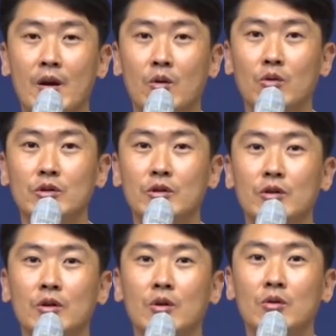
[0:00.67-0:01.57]

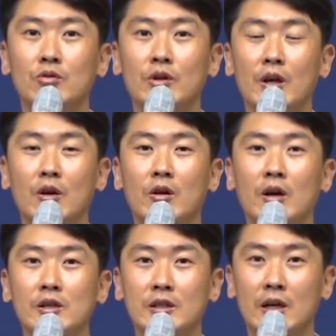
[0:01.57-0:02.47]
오늘 우리에게
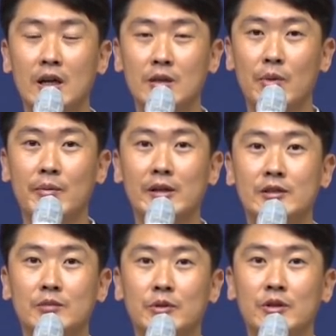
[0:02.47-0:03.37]
허락하신 하나님의
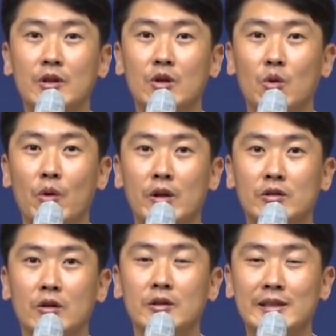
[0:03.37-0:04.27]
말씀은
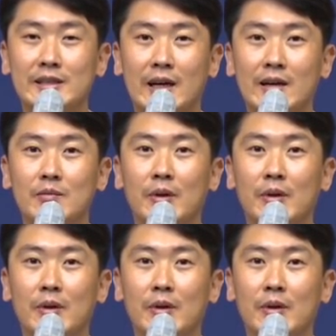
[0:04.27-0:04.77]
요엘서 2장